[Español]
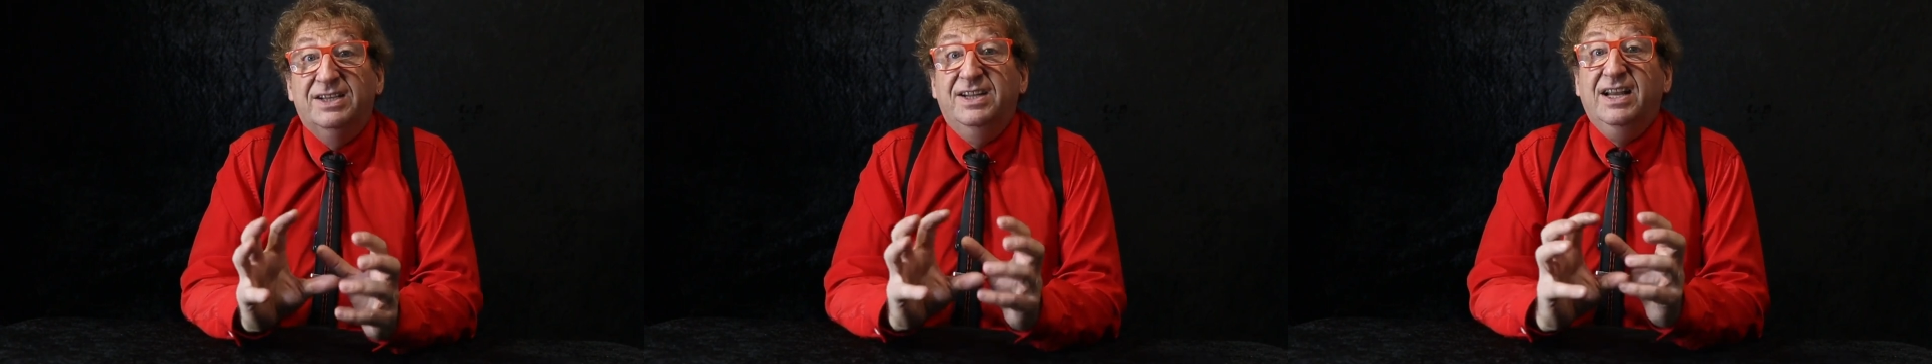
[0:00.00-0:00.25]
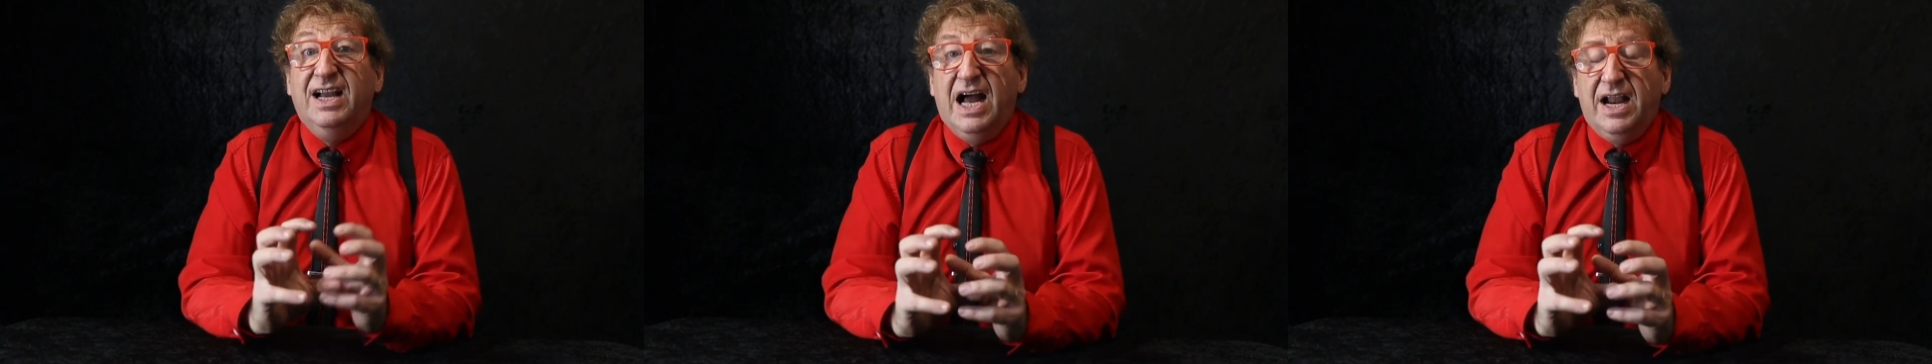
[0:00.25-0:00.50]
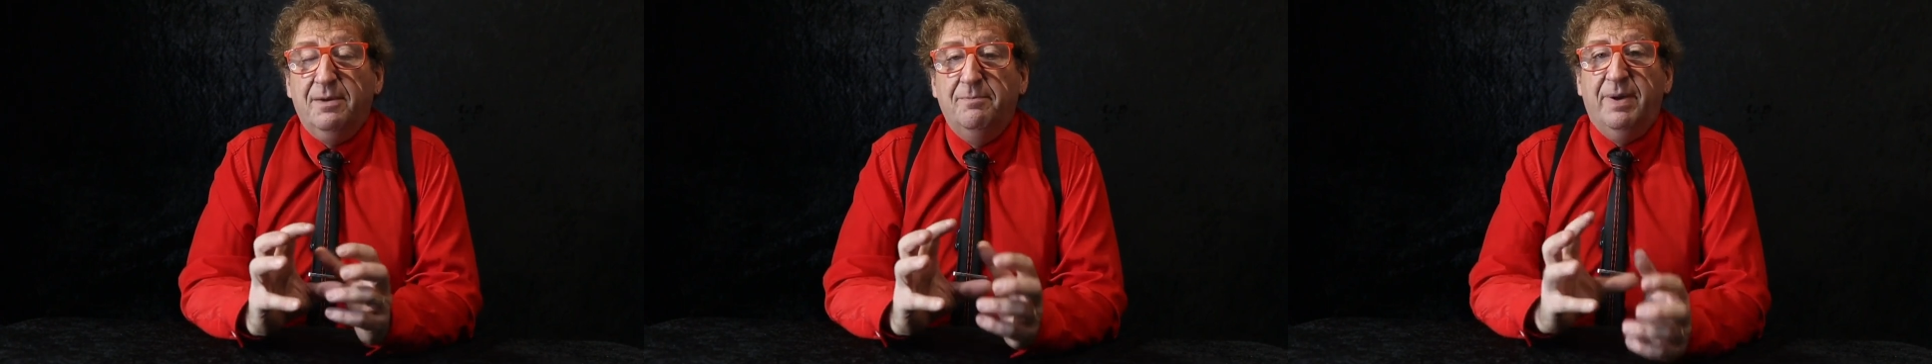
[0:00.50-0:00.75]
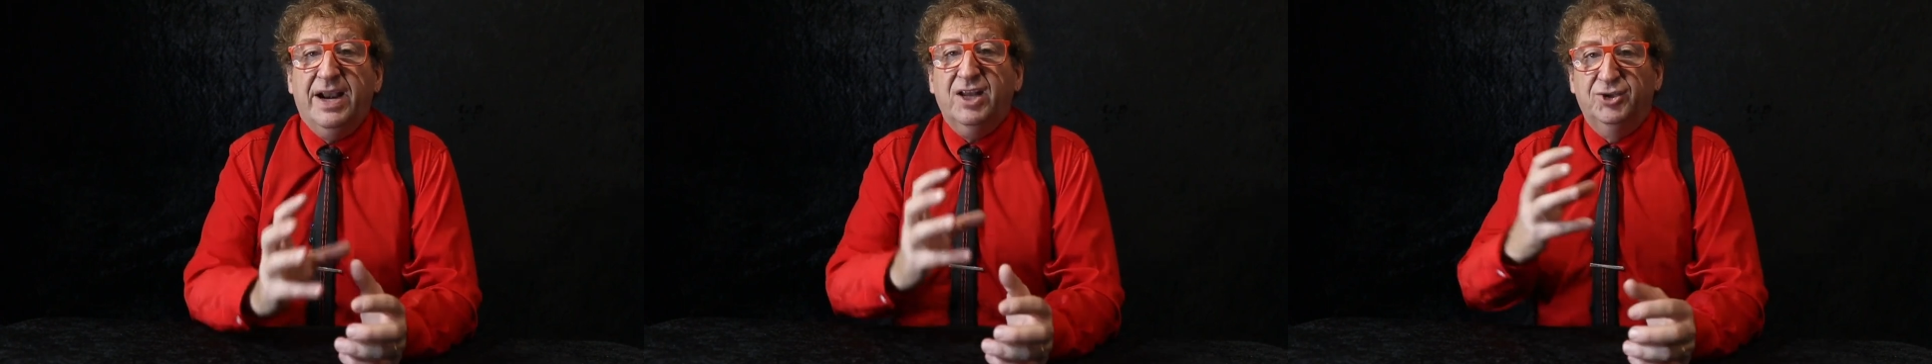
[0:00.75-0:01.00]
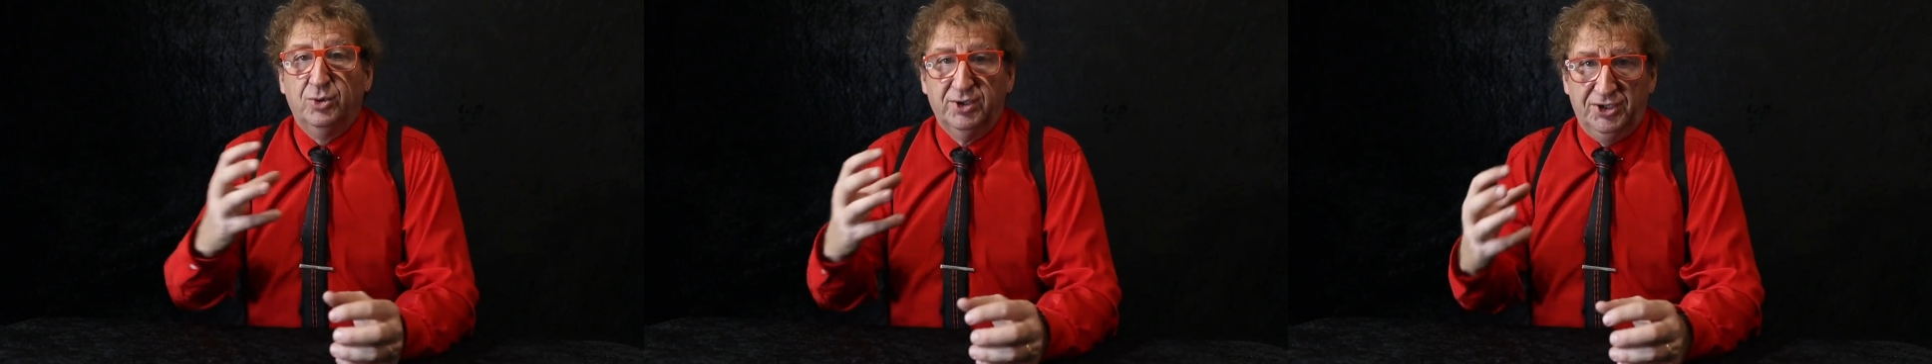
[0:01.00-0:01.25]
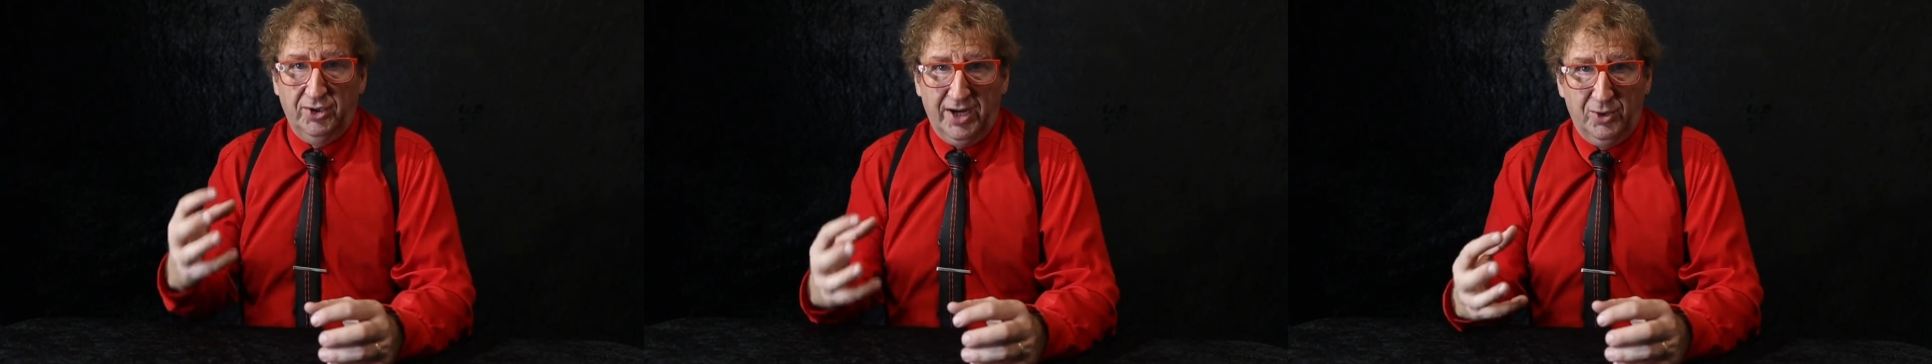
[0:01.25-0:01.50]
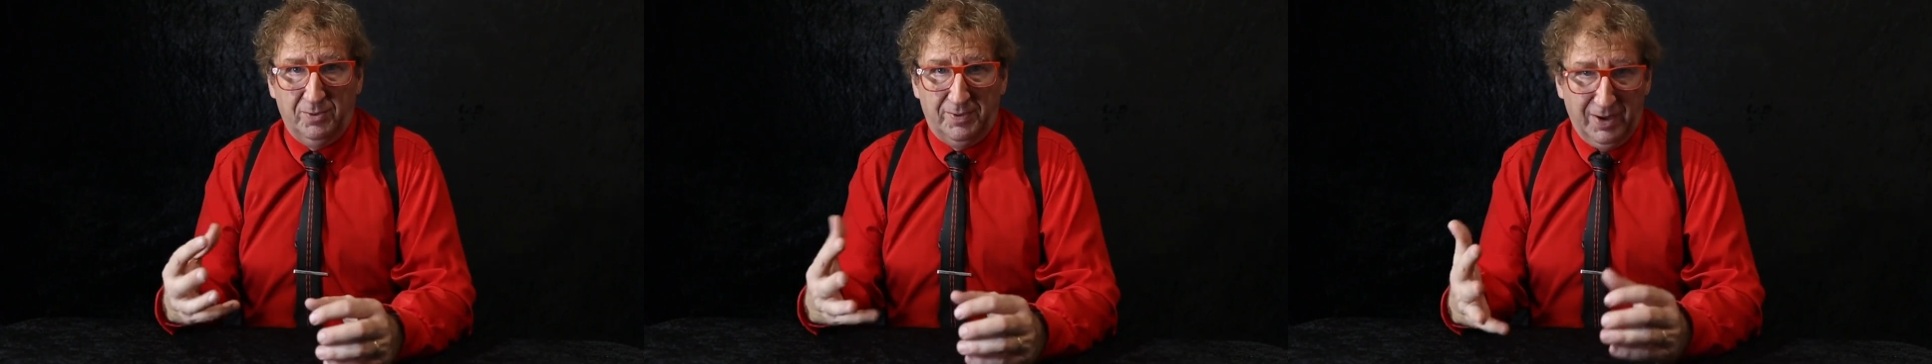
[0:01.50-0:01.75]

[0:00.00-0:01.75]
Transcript: llegar para solucionar un